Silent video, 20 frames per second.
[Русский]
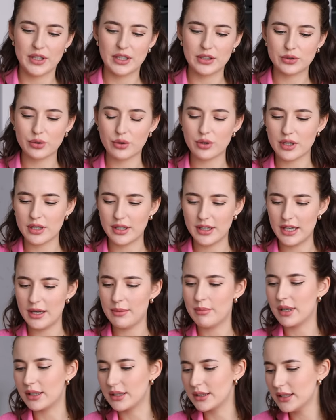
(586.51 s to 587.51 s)
которые
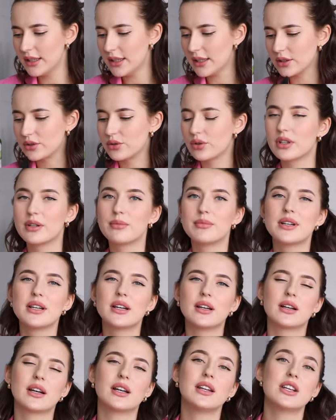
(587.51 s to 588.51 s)
ей малы, которые
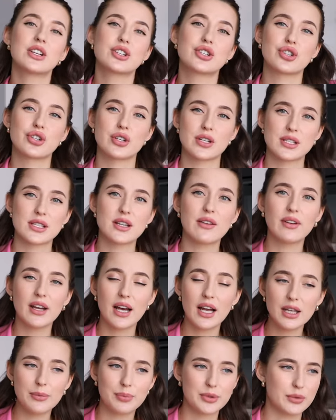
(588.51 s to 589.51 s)
мы, конечно же,
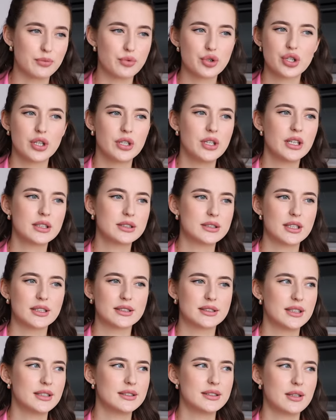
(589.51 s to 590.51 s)
оставляли, потому что
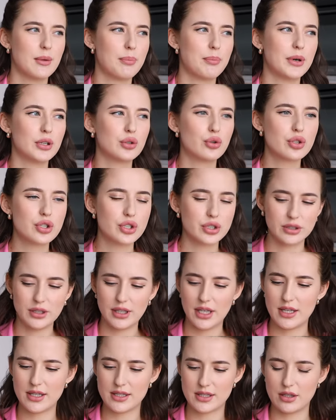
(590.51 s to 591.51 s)
некоторые, знаете, там поношены,
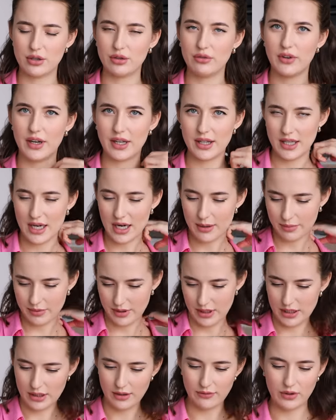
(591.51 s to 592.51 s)
я не знаю, два дня,
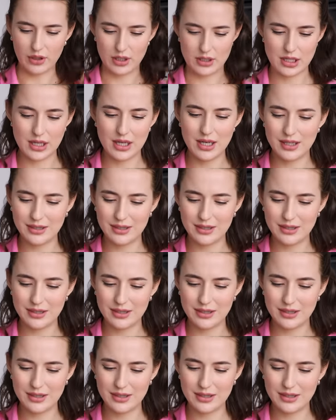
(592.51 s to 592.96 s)
и она выросла.